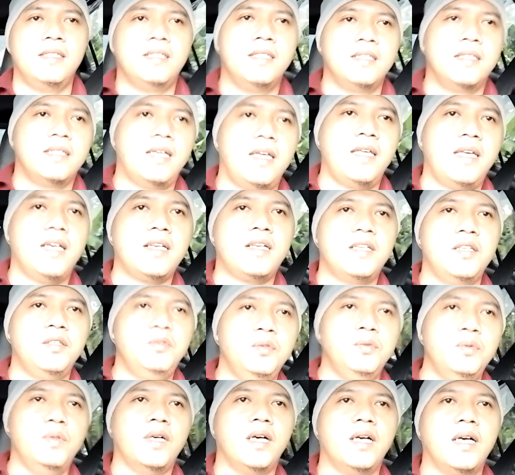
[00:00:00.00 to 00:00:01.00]
nah yang
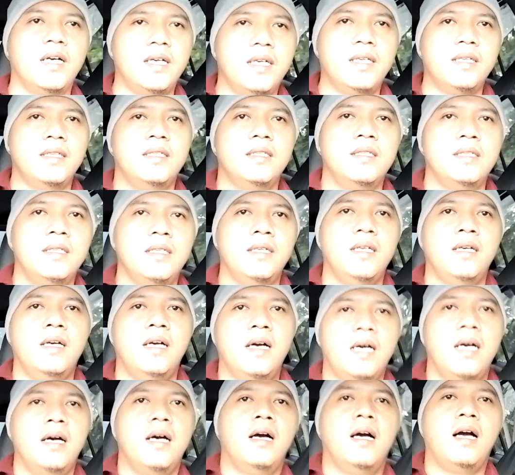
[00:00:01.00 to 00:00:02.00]
kedua
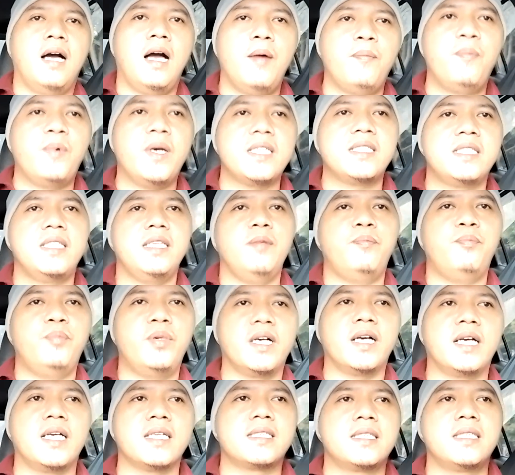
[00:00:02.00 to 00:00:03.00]
apa sih
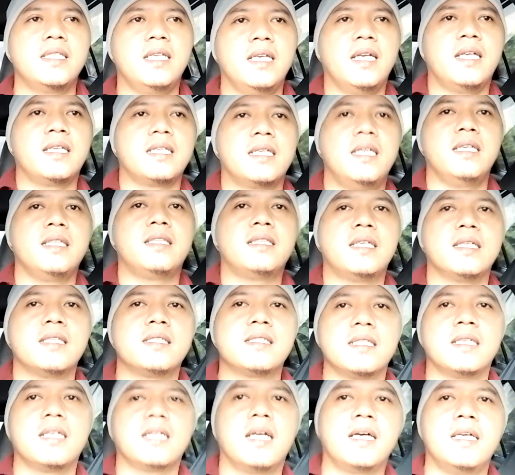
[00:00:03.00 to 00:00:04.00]
penghasilan kita
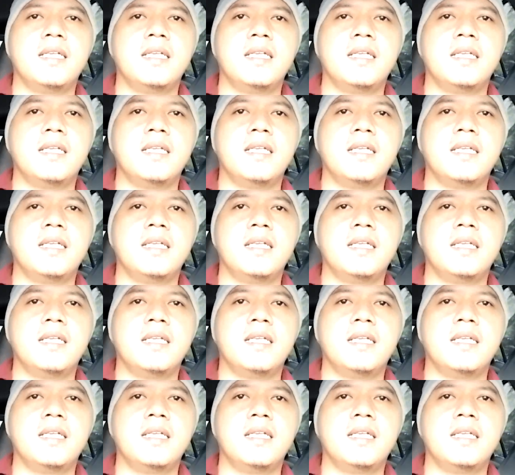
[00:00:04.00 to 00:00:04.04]
selain